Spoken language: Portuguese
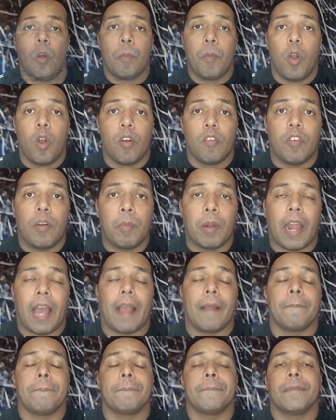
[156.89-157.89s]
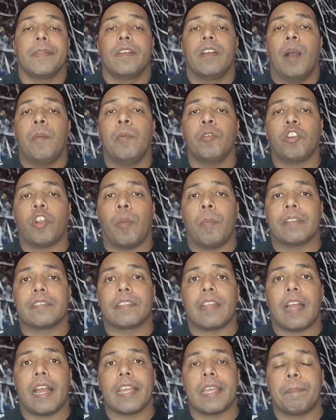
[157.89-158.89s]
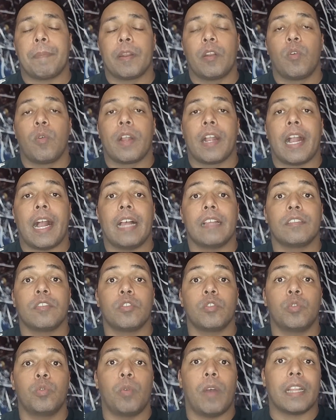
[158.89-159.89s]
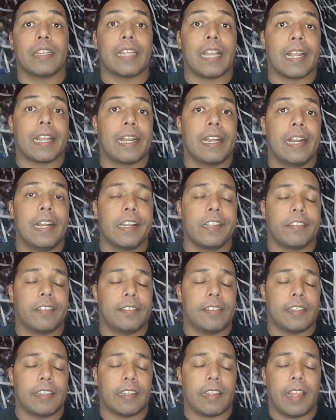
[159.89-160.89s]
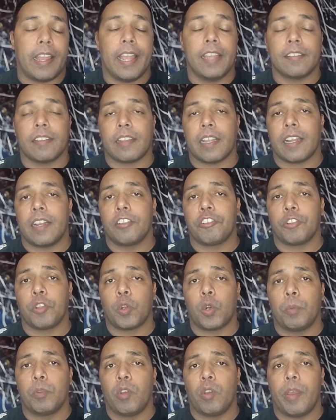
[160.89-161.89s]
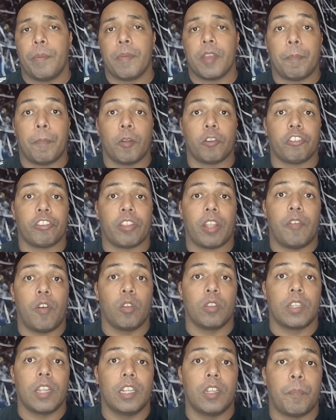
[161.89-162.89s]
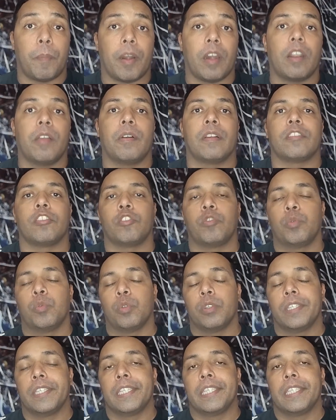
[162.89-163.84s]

bom, vamos lá. Vamos começar aí pelo caso do atacante, ex-atacante do Clube do Remo que pode estar voltando para o Leão Azul.